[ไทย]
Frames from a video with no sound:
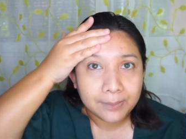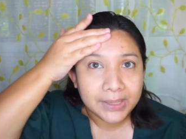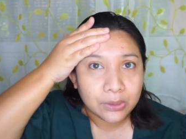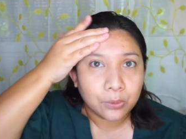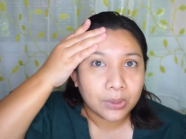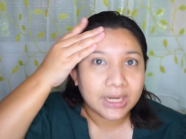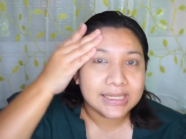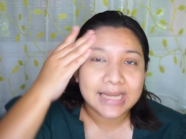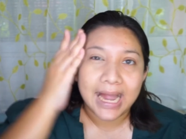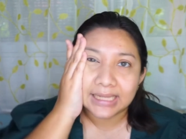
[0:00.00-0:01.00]
ผิวกระ
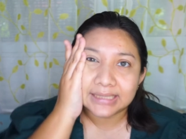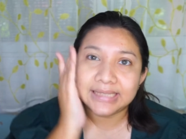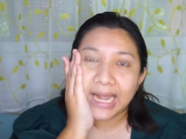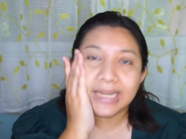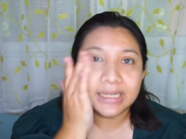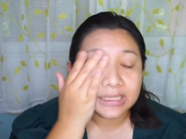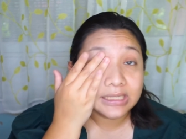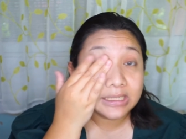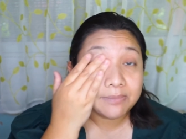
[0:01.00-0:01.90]
จ่างใสขึ้น